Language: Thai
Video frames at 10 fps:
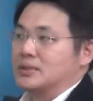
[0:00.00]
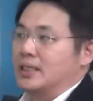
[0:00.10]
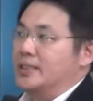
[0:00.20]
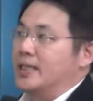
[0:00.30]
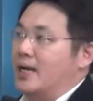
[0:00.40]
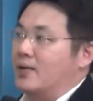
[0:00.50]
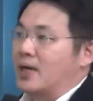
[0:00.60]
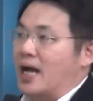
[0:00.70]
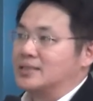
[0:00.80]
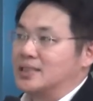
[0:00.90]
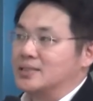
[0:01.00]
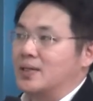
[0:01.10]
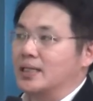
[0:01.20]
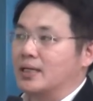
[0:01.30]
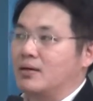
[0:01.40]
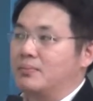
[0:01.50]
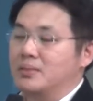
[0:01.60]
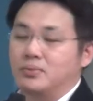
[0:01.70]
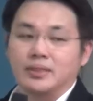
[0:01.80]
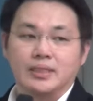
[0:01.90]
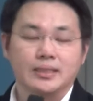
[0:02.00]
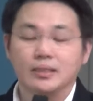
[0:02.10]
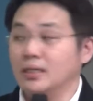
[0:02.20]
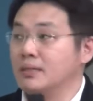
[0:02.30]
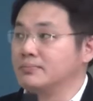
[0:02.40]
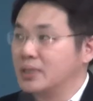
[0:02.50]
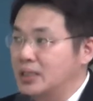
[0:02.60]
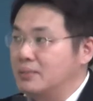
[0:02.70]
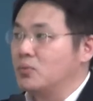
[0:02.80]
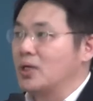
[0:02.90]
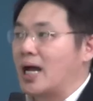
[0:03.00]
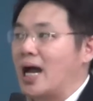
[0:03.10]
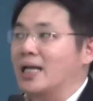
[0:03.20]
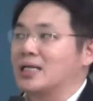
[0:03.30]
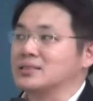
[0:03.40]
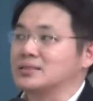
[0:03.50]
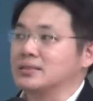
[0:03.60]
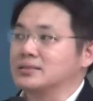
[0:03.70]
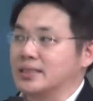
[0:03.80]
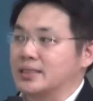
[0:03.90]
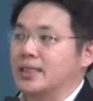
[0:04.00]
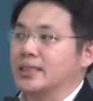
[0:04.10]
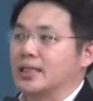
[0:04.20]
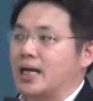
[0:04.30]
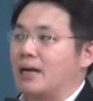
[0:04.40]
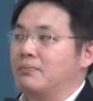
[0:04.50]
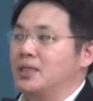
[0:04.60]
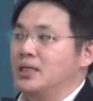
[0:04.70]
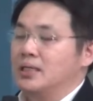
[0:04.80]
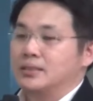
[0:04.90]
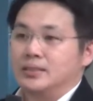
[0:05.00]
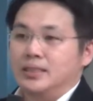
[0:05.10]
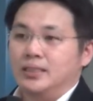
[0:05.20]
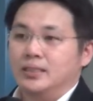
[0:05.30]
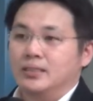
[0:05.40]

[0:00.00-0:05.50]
ในแง่ของการใช้สอยแล้วก็เพิ่มผลกิจเพิ่มมูลค่าทางเศรษฐกิจนะครับทีนี้